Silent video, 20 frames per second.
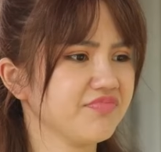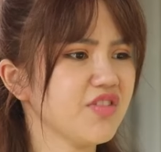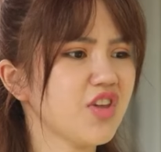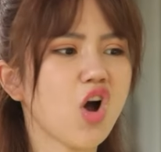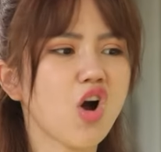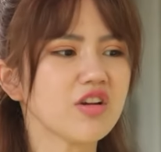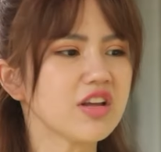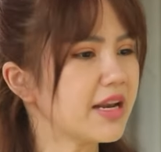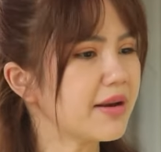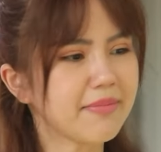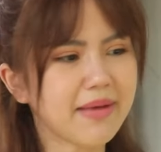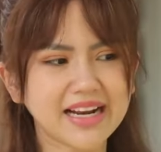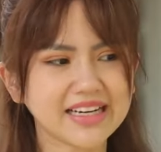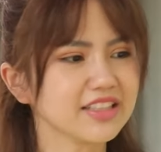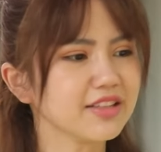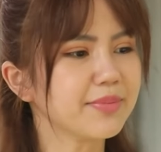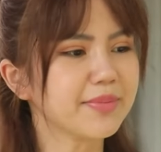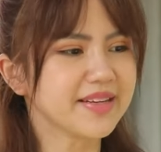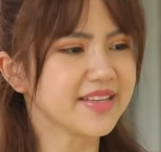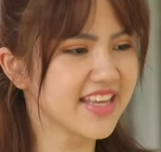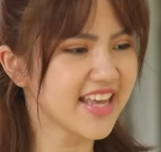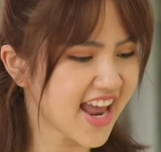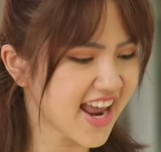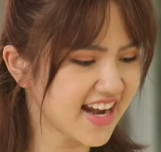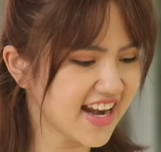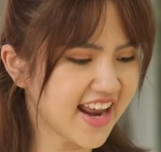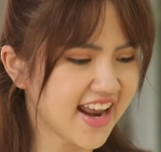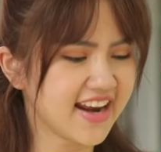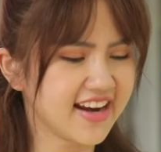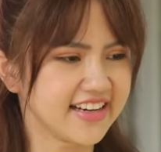vô nhìn mặt rồi bị
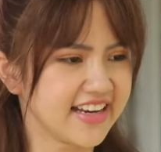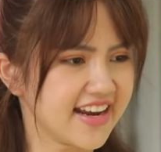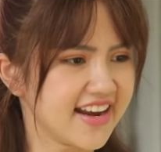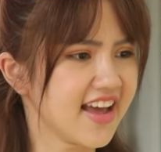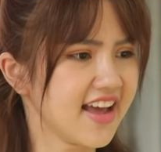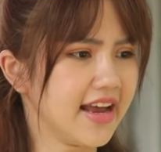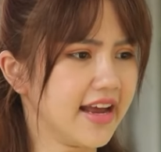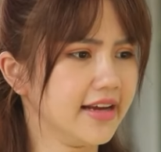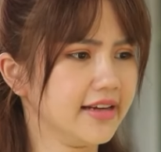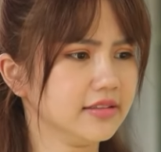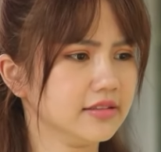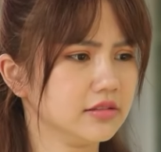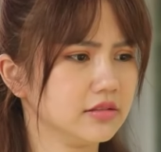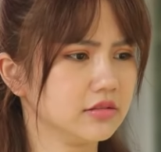chê liền vậy đó hả